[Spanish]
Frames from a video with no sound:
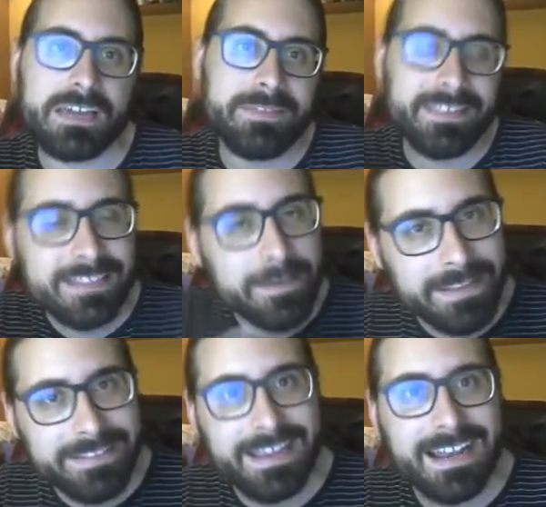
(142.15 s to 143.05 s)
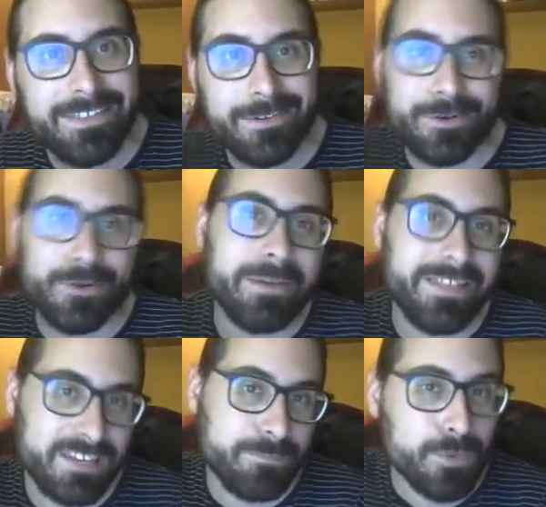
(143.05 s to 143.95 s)
evidentemente Gladio no va a
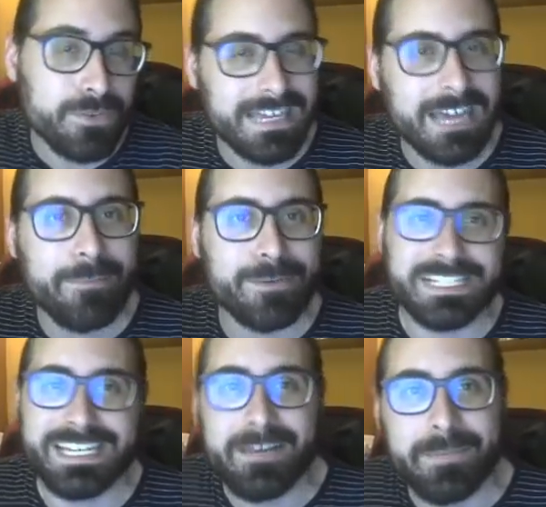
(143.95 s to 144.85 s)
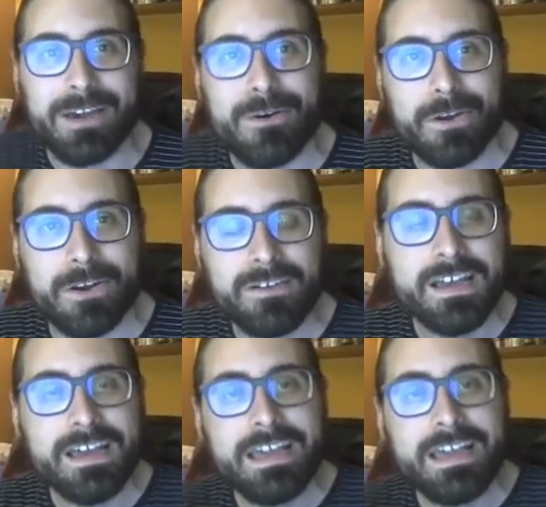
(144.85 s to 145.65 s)
despuntar por ser el mejor, ¿no?